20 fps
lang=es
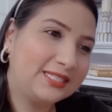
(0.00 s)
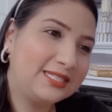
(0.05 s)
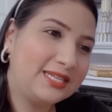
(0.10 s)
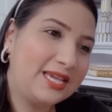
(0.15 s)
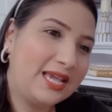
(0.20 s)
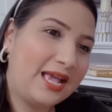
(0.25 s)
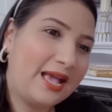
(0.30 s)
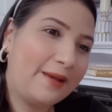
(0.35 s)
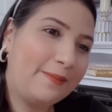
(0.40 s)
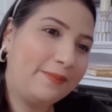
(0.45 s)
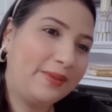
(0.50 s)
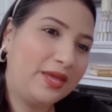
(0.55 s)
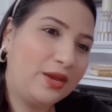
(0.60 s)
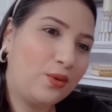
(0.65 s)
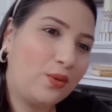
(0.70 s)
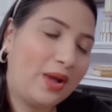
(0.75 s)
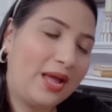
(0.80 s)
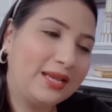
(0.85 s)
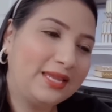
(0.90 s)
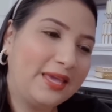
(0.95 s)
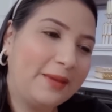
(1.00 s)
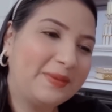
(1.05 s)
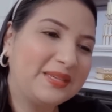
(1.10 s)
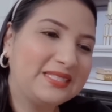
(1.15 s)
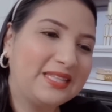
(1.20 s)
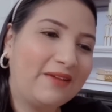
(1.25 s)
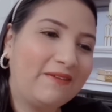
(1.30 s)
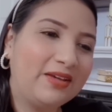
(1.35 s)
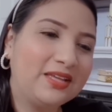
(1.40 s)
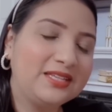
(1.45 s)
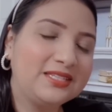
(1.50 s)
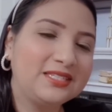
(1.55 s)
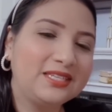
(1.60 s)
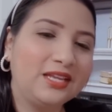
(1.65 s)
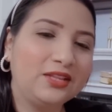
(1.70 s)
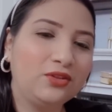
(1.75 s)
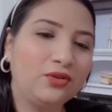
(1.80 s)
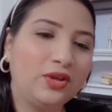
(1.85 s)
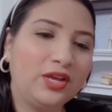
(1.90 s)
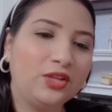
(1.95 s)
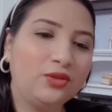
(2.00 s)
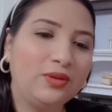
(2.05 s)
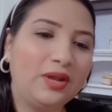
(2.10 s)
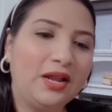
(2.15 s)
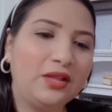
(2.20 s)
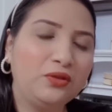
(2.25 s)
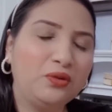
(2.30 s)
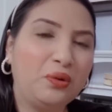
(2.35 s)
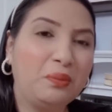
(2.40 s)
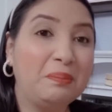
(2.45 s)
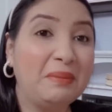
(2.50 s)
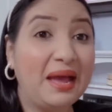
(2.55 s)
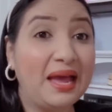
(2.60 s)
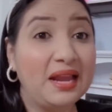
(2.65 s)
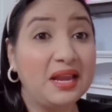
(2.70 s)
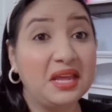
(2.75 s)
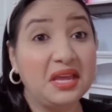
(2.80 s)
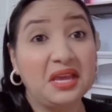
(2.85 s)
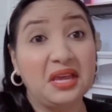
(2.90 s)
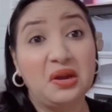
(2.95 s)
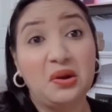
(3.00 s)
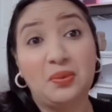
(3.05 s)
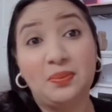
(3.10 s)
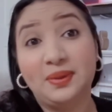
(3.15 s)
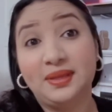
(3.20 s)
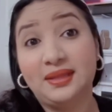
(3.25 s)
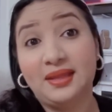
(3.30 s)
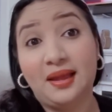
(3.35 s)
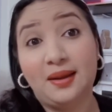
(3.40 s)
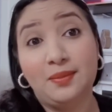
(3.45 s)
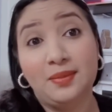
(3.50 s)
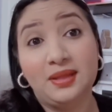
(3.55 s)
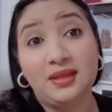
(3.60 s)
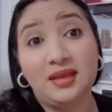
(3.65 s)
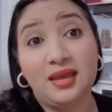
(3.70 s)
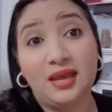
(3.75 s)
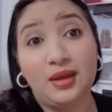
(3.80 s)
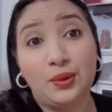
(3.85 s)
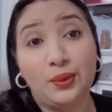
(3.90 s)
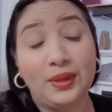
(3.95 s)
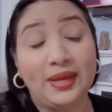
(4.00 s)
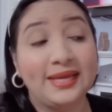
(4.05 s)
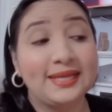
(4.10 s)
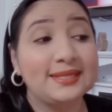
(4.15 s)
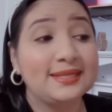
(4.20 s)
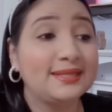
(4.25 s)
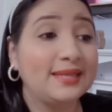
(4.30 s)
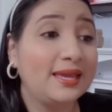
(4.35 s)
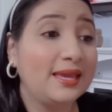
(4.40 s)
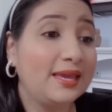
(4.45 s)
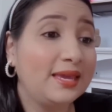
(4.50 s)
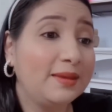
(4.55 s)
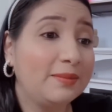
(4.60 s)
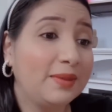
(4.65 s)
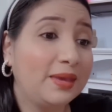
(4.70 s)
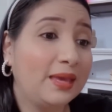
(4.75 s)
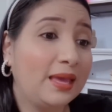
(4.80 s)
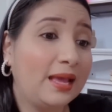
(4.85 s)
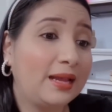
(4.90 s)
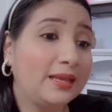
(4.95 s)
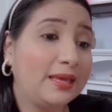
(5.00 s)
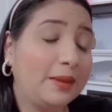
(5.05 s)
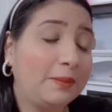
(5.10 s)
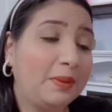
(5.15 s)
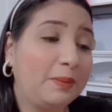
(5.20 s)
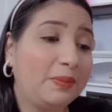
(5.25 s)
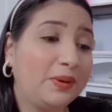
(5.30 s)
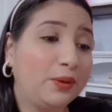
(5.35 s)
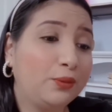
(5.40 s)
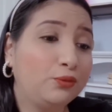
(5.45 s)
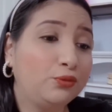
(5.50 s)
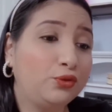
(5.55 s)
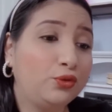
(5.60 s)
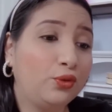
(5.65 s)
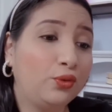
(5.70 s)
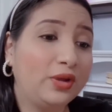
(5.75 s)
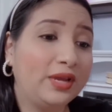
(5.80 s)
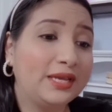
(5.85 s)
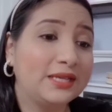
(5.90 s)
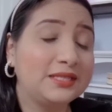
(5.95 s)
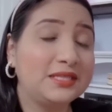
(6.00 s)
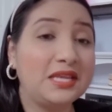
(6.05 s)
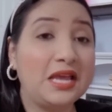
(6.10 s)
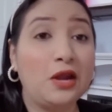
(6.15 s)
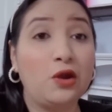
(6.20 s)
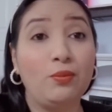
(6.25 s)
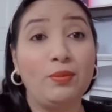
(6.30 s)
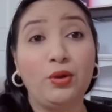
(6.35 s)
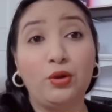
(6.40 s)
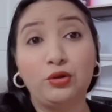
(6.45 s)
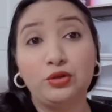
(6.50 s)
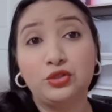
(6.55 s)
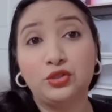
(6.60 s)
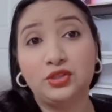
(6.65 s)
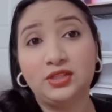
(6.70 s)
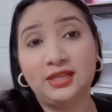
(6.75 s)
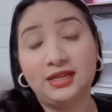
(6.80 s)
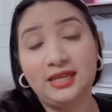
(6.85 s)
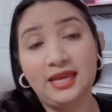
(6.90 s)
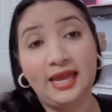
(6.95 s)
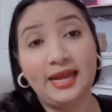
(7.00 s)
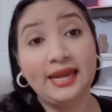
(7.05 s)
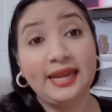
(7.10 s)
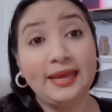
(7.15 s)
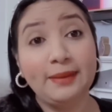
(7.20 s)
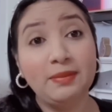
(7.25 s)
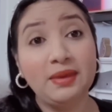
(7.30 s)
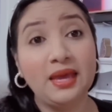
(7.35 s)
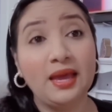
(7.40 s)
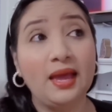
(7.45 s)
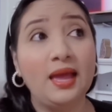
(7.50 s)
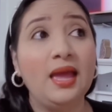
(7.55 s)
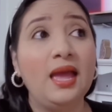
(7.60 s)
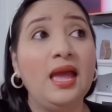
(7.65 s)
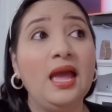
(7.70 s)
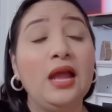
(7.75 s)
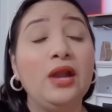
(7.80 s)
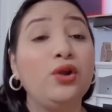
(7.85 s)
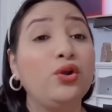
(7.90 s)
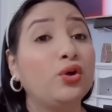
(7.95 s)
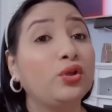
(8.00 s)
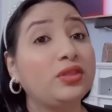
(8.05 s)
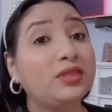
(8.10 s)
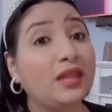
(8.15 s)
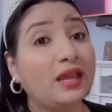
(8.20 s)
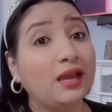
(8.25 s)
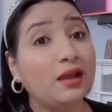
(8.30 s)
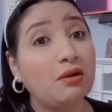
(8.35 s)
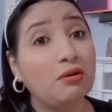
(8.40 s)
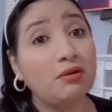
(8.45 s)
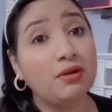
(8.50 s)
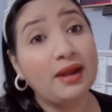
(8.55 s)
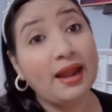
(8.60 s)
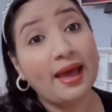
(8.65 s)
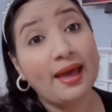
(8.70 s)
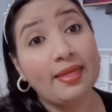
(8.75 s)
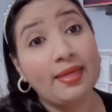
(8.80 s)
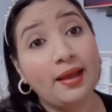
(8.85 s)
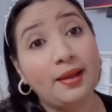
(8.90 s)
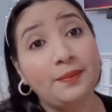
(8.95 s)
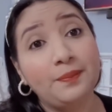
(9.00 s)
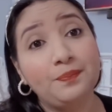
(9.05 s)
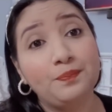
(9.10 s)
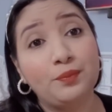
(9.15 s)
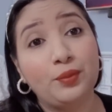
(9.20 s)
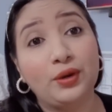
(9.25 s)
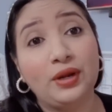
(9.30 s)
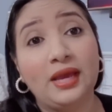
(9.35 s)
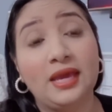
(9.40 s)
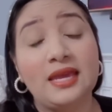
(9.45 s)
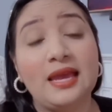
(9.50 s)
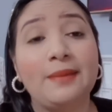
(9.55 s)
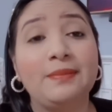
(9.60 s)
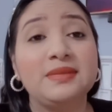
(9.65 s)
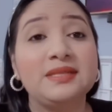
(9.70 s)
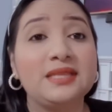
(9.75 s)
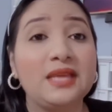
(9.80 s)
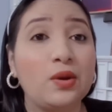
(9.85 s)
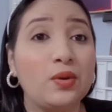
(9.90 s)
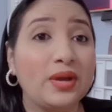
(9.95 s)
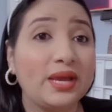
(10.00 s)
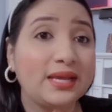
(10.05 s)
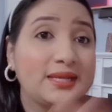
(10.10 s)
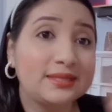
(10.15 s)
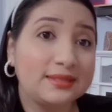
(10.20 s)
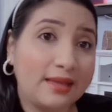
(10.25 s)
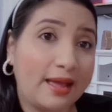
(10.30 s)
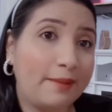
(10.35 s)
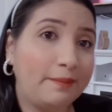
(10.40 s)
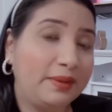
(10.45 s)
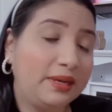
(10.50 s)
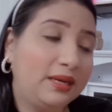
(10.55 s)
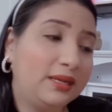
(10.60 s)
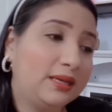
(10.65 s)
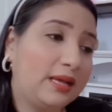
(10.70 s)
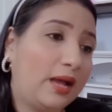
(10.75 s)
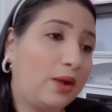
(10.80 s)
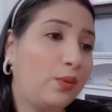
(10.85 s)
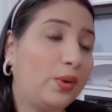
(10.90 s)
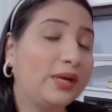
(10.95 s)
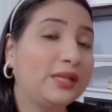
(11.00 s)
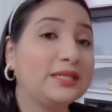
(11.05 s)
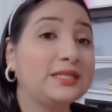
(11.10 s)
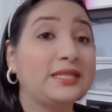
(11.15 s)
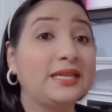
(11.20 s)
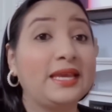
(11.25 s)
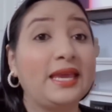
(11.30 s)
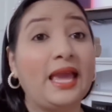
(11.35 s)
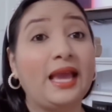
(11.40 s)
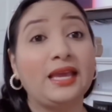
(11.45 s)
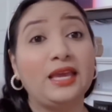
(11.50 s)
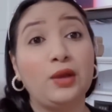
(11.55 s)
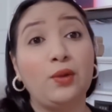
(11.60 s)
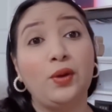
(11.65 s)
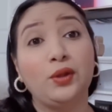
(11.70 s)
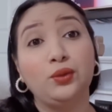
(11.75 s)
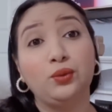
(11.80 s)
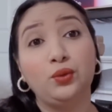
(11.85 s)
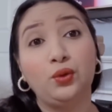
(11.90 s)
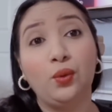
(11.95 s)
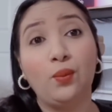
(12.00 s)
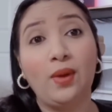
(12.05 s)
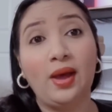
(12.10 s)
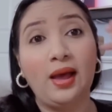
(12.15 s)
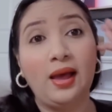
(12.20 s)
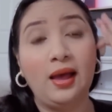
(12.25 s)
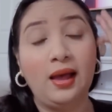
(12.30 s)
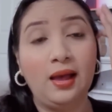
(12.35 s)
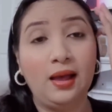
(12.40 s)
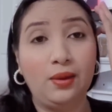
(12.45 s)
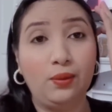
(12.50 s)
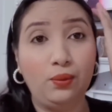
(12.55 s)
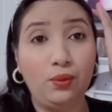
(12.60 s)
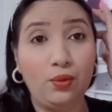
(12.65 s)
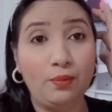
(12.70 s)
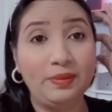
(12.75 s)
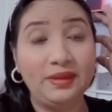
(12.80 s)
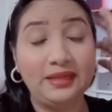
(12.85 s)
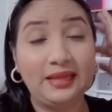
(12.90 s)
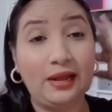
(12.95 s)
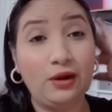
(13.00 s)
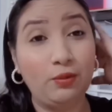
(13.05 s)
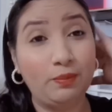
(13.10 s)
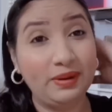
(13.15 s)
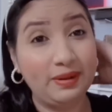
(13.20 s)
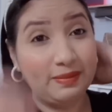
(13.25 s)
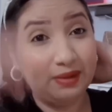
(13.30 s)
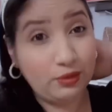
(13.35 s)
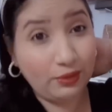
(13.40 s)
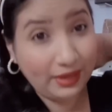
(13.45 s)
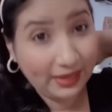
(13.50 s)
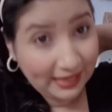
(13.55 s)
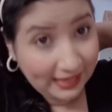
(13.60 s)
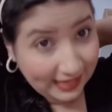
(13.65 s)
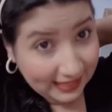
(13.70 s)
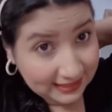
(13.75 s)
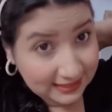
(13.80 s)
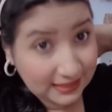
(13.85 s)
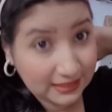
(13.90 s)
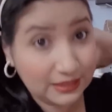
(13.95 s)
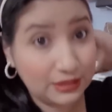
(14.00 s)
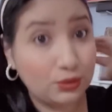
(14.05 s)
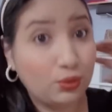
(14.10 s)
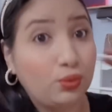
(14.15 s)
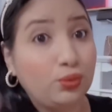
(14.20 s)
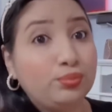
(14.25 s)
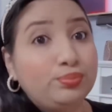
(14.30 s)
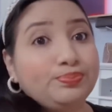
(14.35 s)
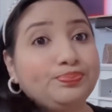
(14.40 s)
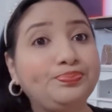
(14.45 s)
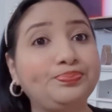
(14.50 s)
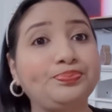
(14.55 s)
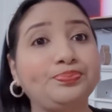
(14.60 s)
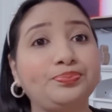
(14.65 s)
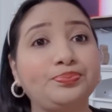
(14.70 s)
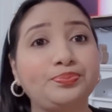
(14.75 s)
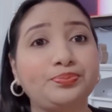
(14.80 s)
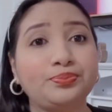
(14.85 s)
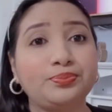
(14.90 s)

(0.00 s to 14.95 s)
chicas, pero alguien me estaba diciendo que no era normal, en el hospital me dijeron que sí, me, alguien me preguntó que si a lo mejor yo tenía anemia, no tengo nada porque ya me hicieron exámenes, acuérdense que aquí cuando uno va a un hospital lo primero que le hacen son